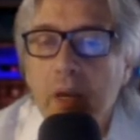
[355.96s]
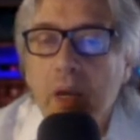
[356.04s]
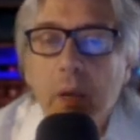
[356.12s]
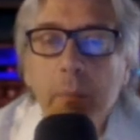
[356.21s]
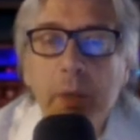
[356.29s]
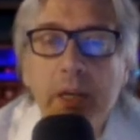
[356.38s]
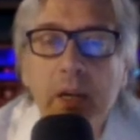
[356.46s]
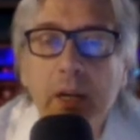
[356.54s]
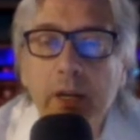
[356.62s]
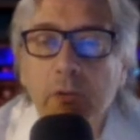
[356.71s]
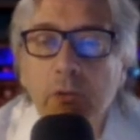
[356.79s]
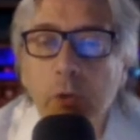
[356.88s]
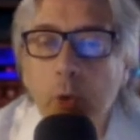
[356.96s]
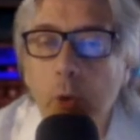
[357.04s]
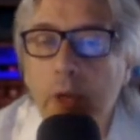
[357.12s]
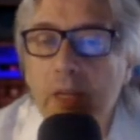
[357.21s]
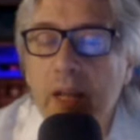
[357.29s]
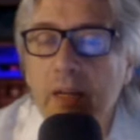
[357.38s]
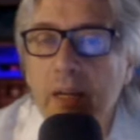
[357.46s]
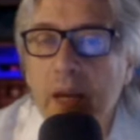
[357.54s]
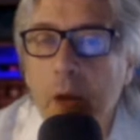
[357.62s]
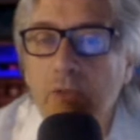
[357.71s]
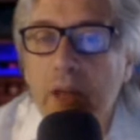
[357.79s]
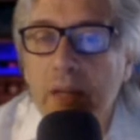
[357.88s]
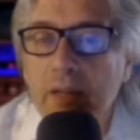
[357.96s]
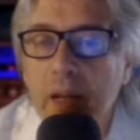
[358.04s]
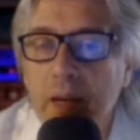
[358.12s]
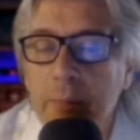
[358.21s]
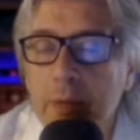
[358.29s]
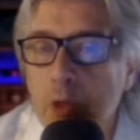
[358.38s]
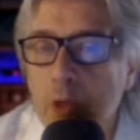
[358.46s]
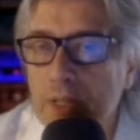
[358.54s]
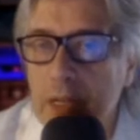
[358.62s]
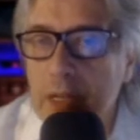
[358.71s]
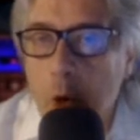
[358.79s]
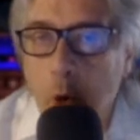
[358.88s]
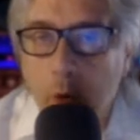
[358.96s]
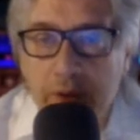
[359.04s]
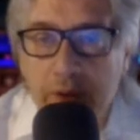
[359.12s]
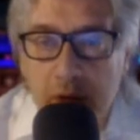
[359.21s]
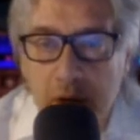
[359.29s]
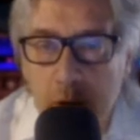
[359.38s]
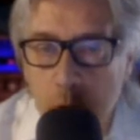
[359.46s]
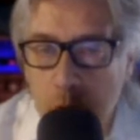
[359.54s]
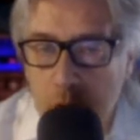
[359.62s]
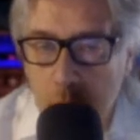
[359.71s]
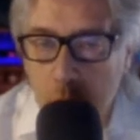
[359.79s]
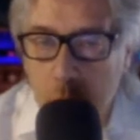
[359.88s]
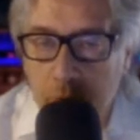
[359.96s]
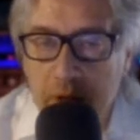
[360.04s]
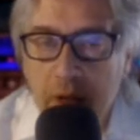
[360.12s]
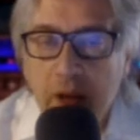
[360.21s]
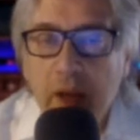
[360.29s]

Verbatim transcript: per il ristoro dei danni causati dall'emergenza Covid-19